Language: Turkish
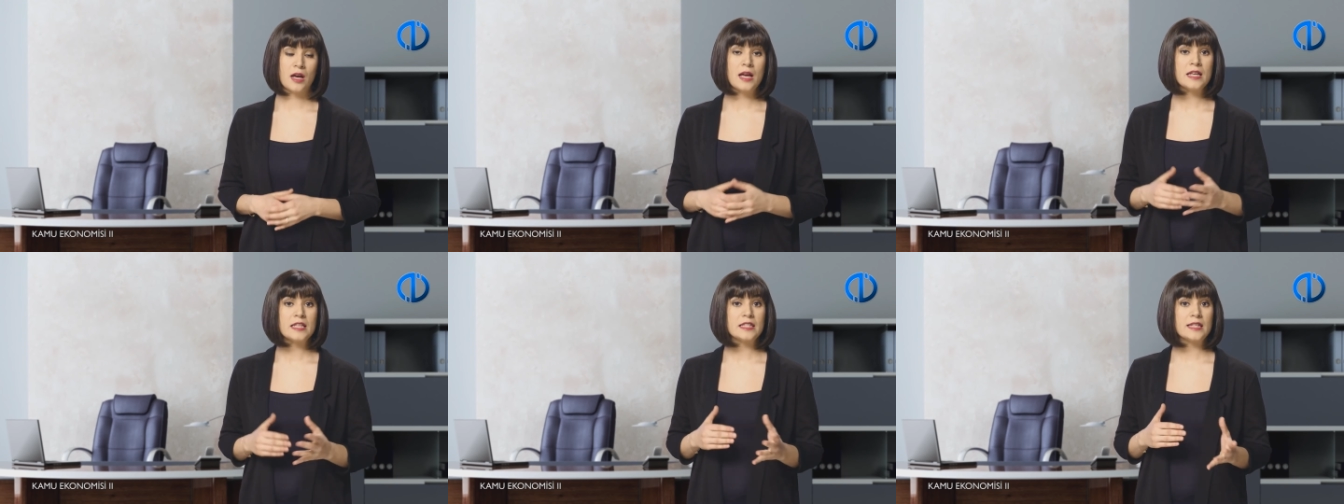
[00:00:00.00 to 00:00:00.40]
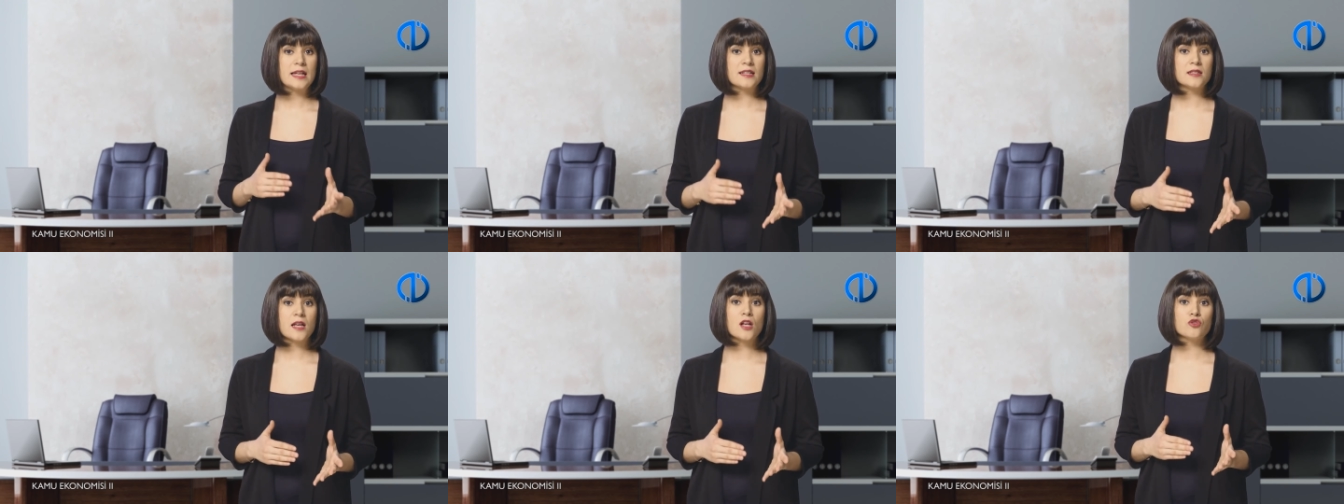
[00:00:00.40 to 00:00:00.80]

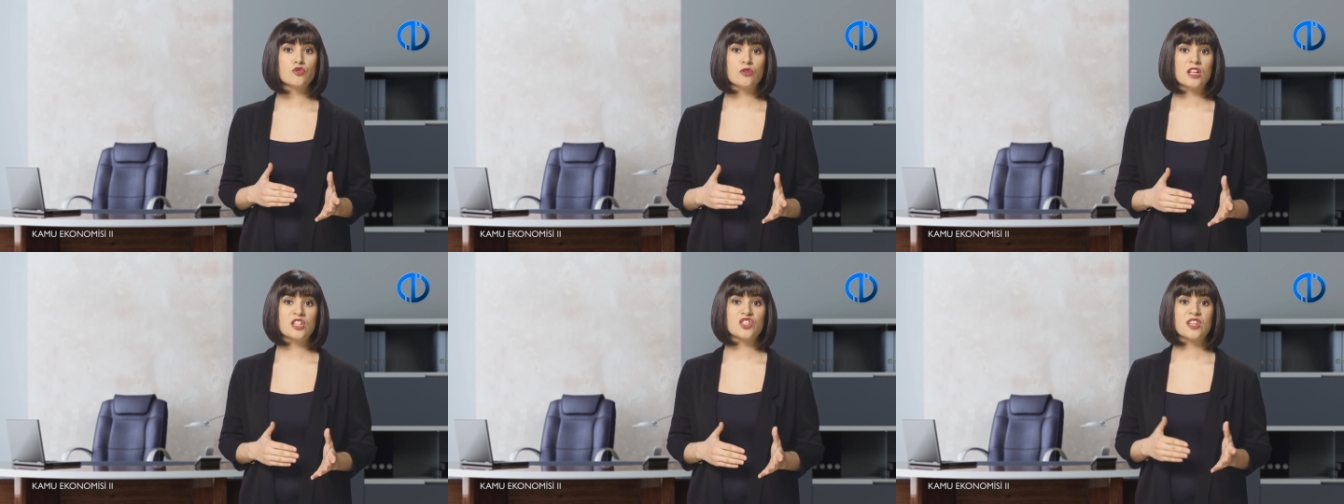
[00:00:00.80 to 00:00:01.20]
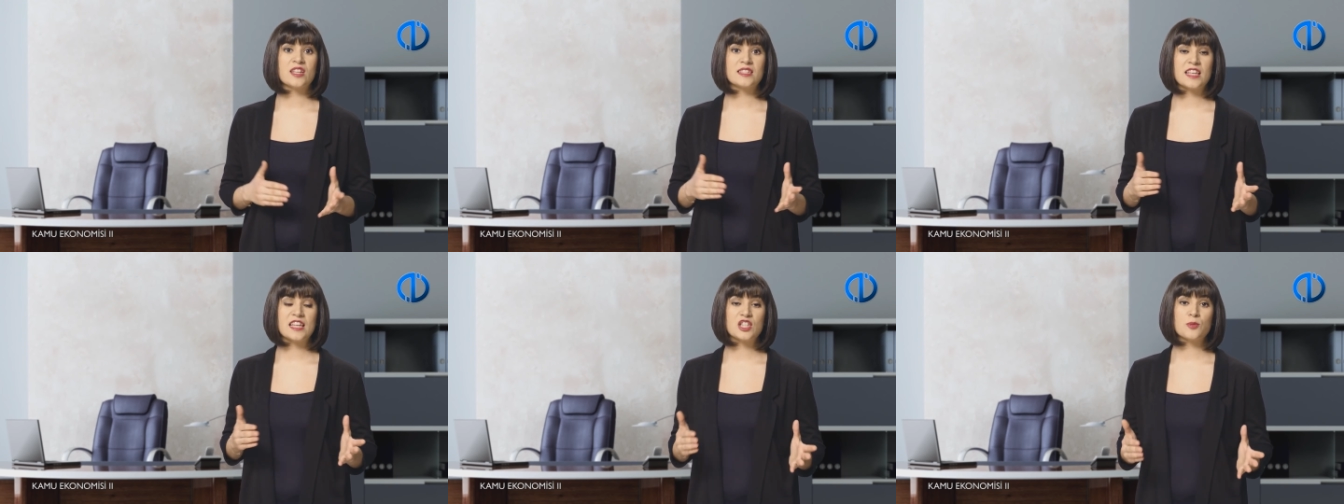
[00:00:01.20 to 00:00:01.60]
Siyasal süreçte
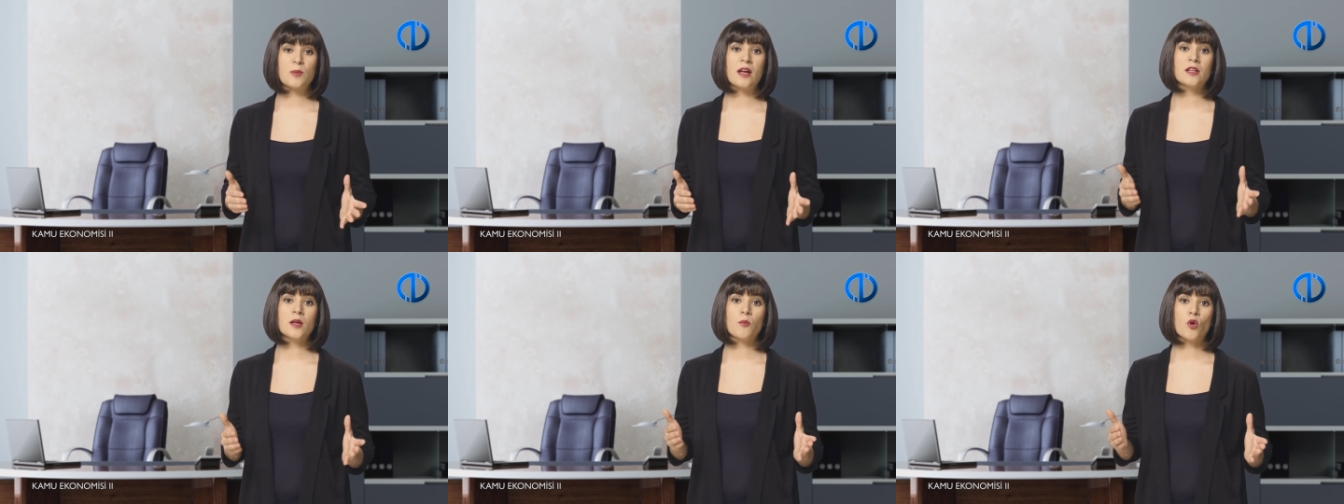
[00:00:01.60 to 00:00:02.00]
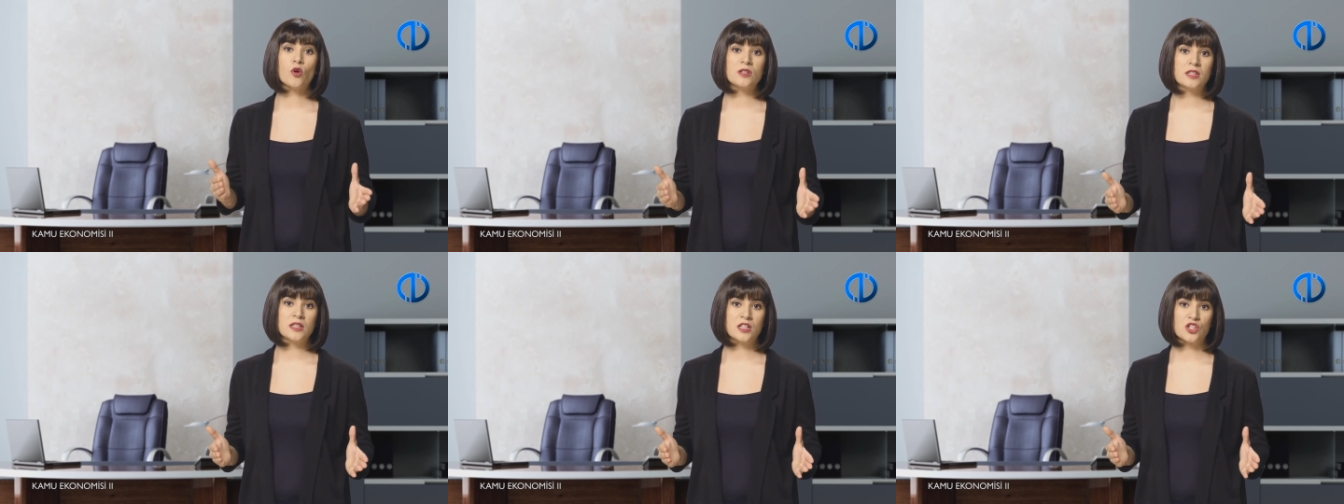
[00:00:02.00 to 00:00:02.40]
seçmenle
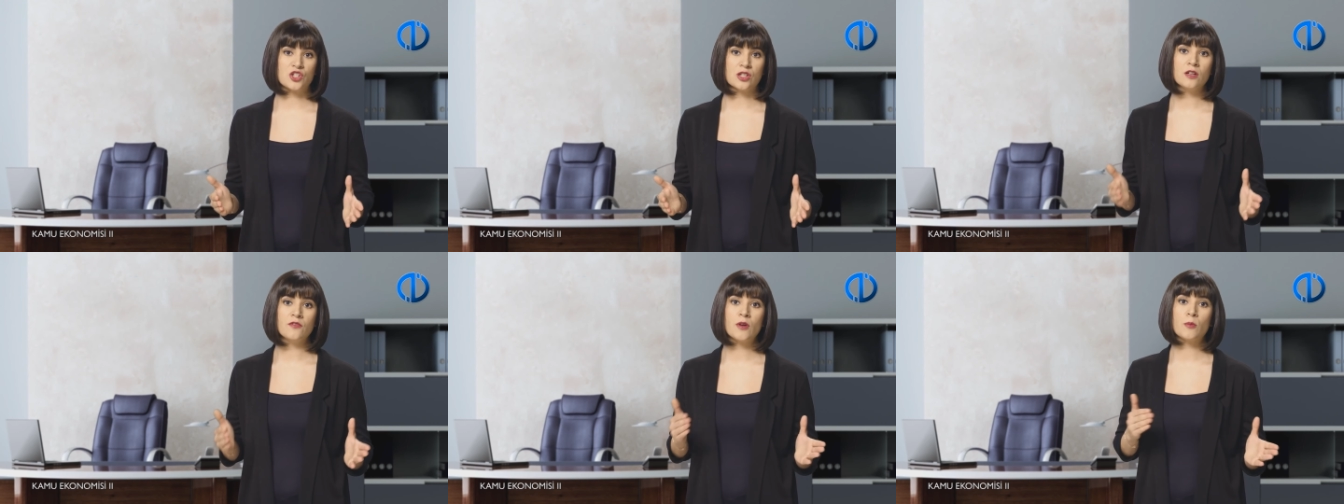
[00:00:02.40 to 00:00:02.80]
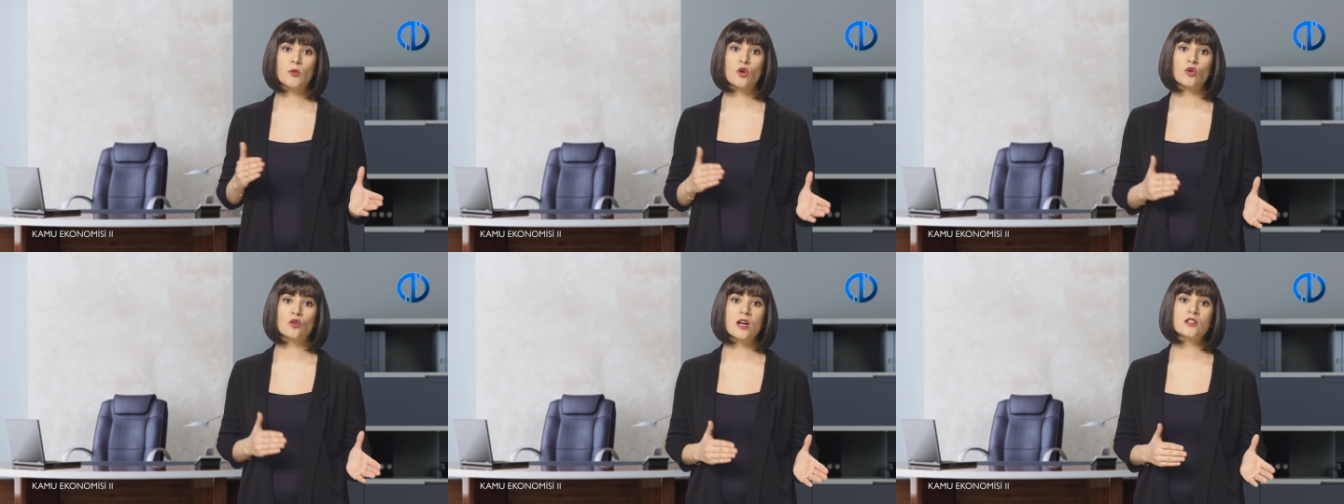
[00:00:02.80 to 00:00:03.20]
politikacı ve
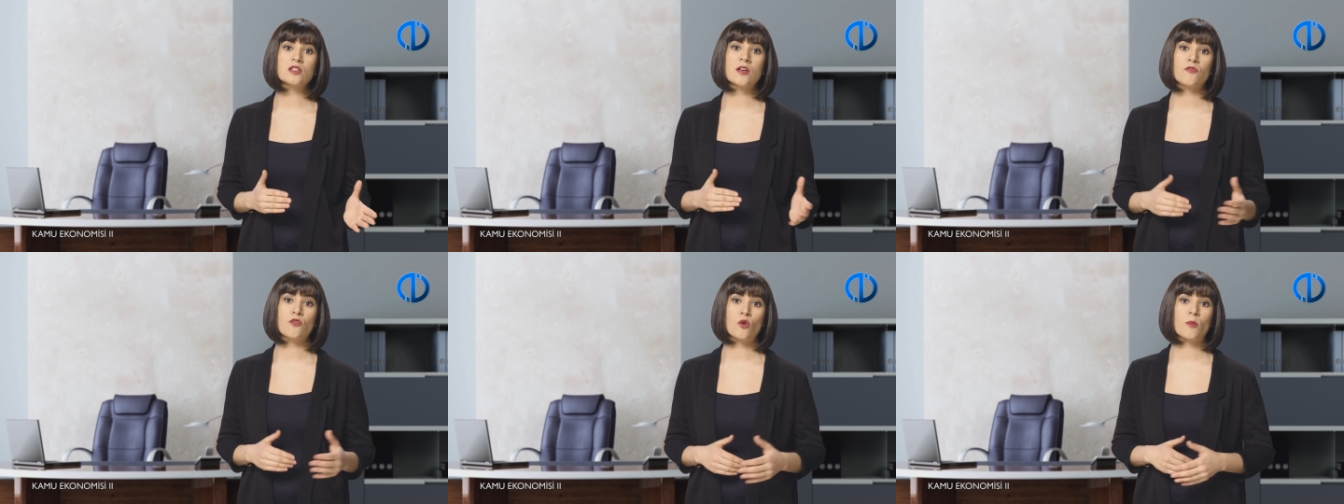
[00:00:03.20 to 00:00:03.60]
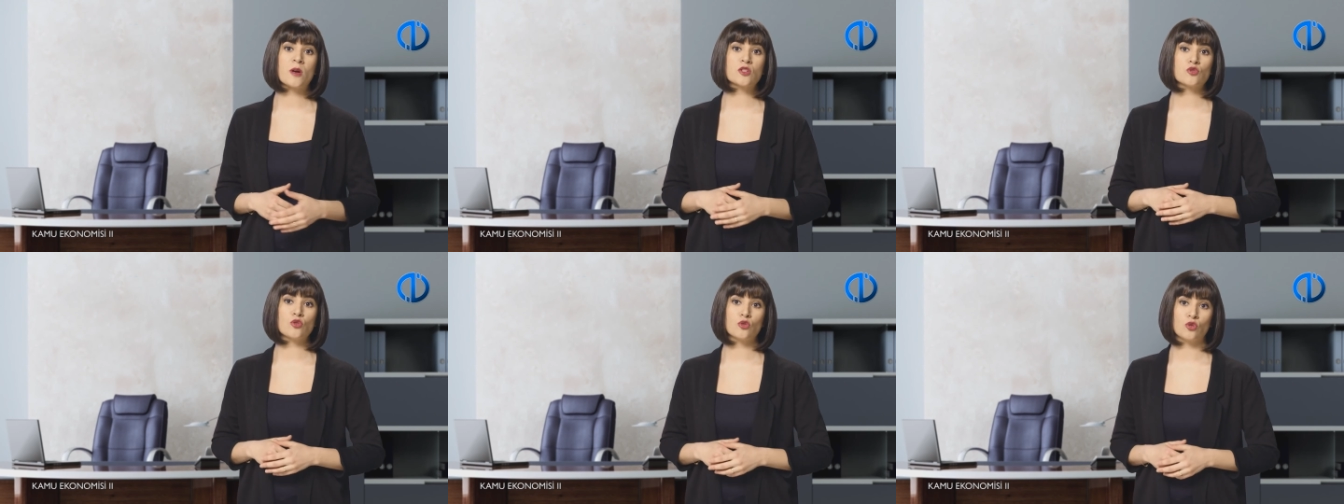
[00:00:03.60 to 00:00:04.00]
bürokrat
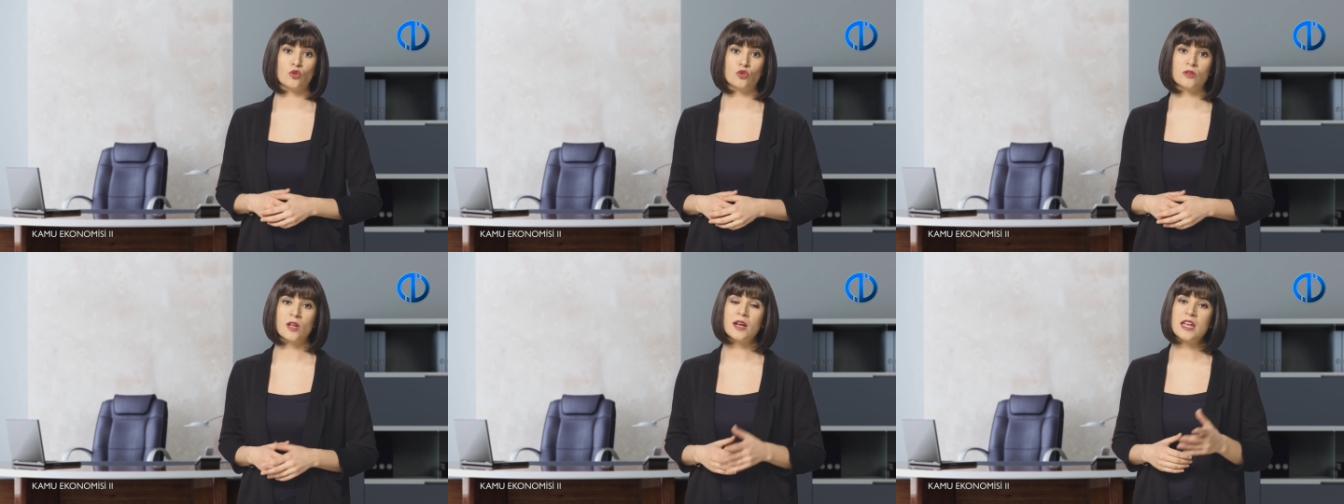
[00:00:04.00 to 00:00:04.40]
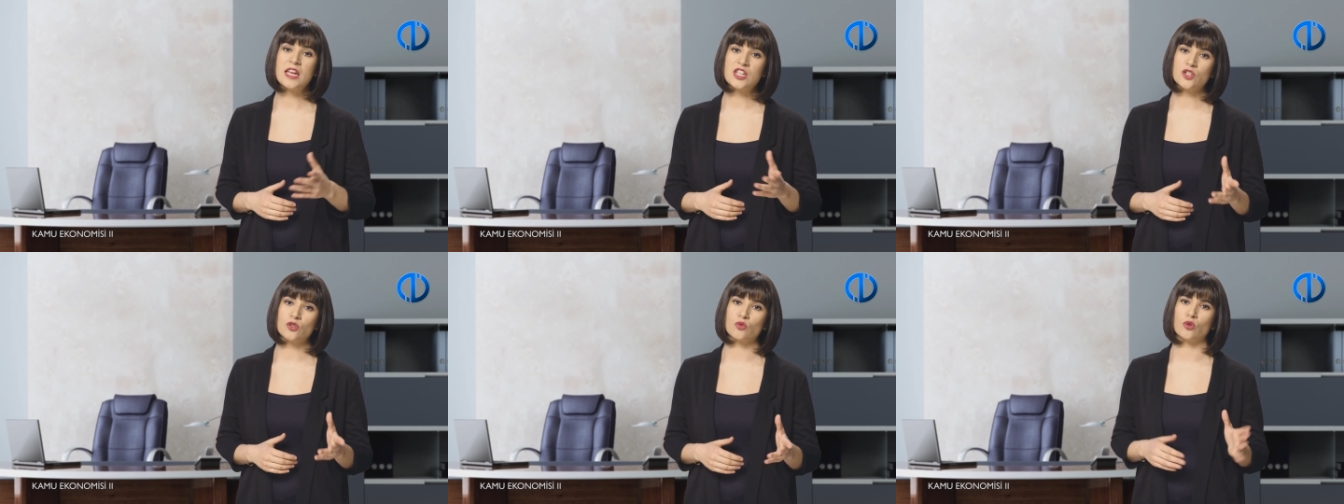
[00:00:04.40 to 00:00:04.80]
enformasyon yönünden
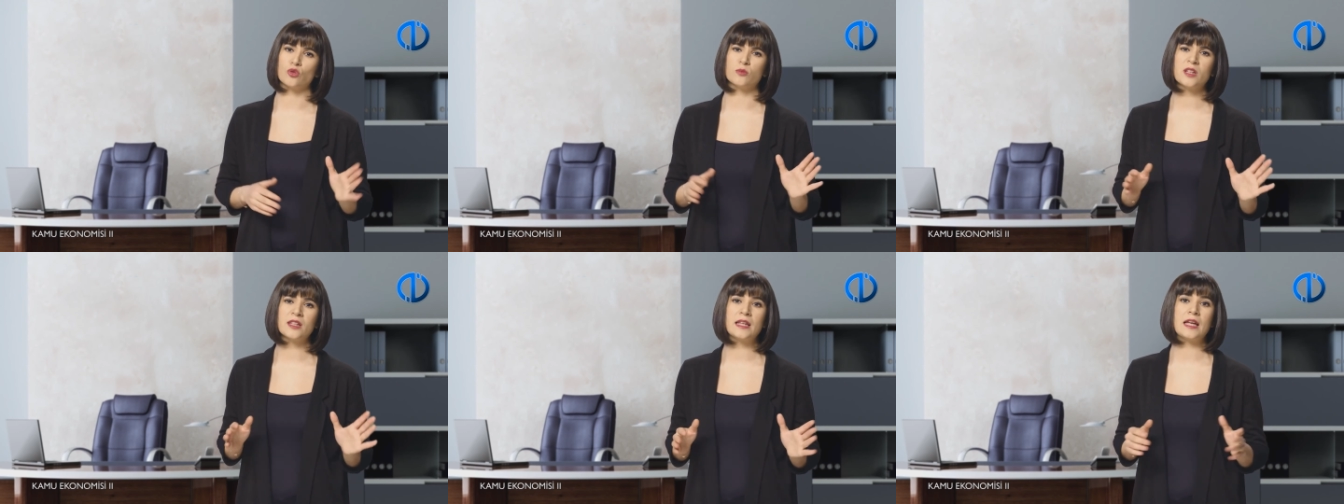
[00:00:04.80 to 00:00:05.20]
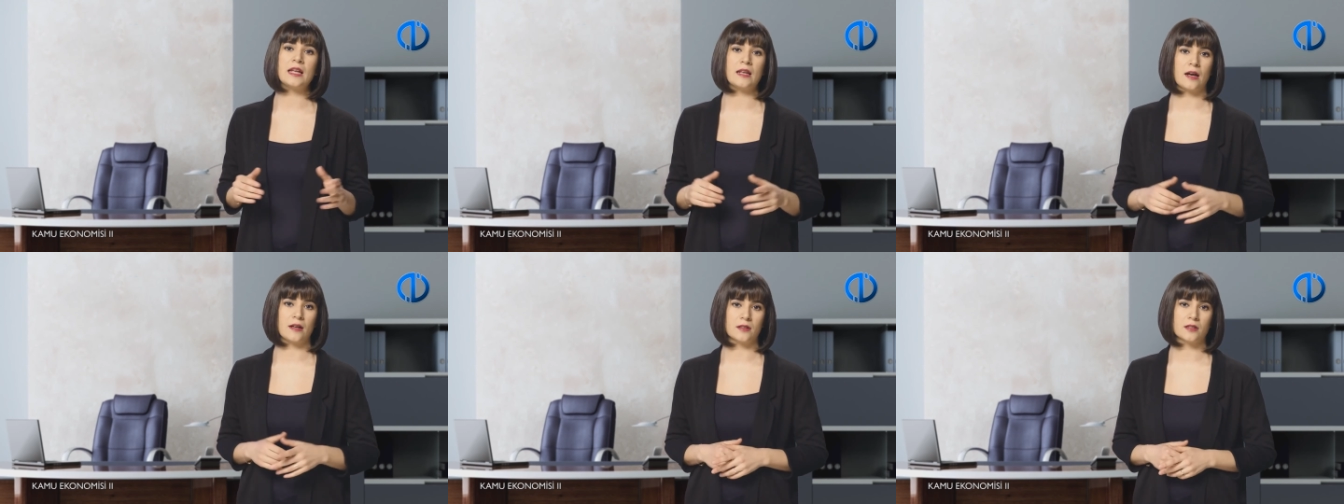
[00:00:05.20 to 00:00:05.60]
eşit konumda
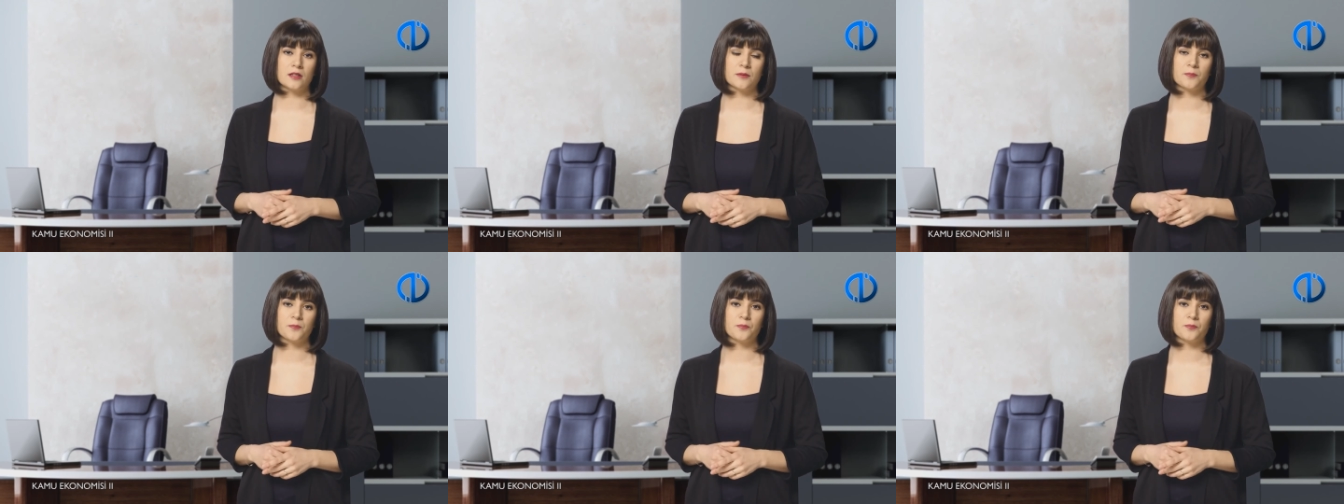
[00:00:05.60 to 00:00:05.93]
değillerdir.